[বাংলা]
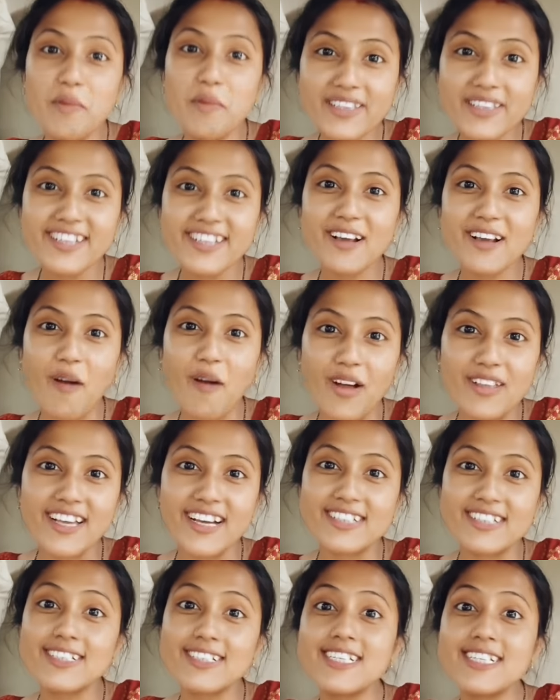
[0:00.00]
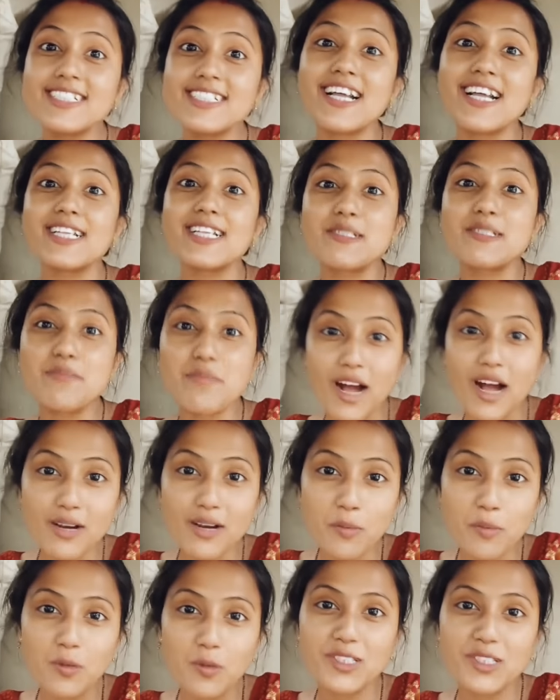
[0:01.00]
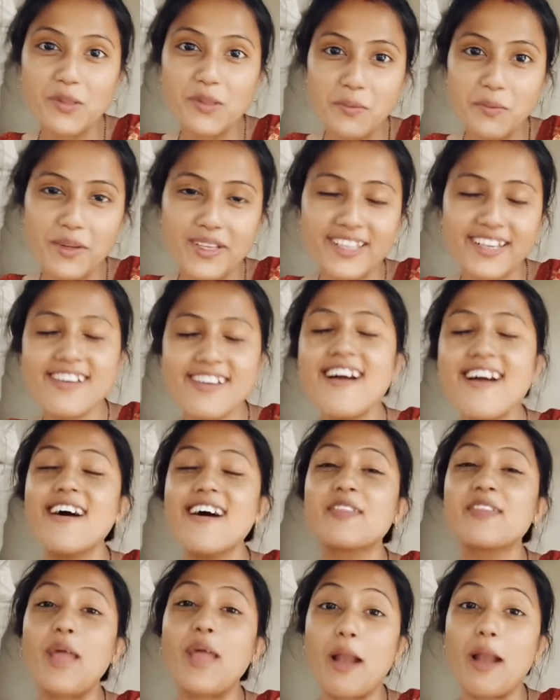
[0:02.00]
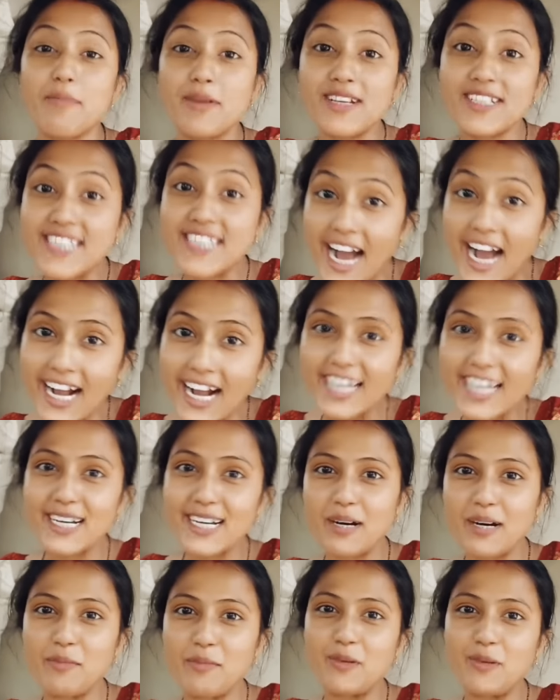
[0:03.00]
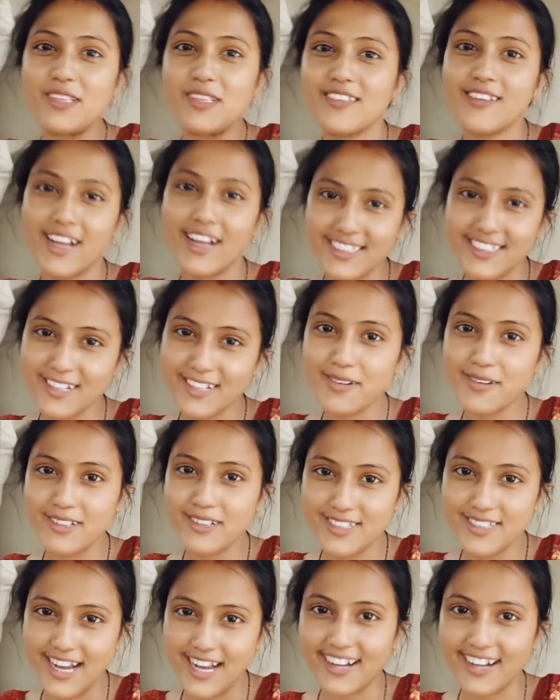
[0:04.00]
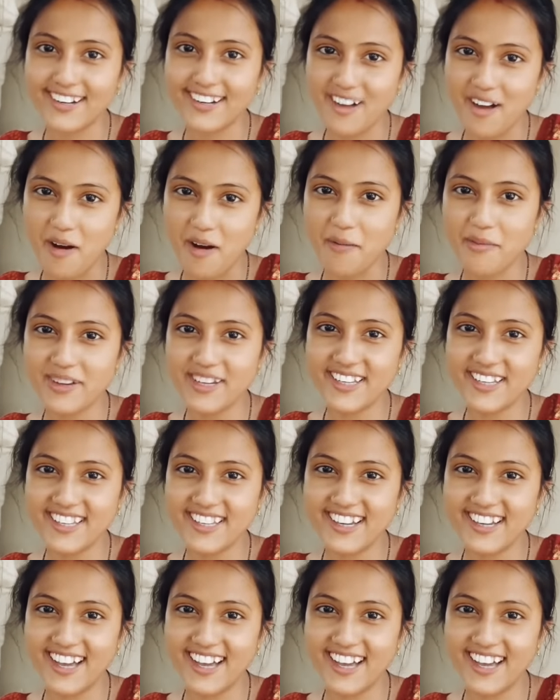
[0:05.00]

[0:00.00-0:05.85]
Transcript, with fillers: তোমাদেরই কথা ডিজিটাল স্মার্ট বৌদি তোমাদের তারপরে ঝাঁকানাকা বৌদি তো আজকেও একটু ঝাঁকানাকা হবে নাকি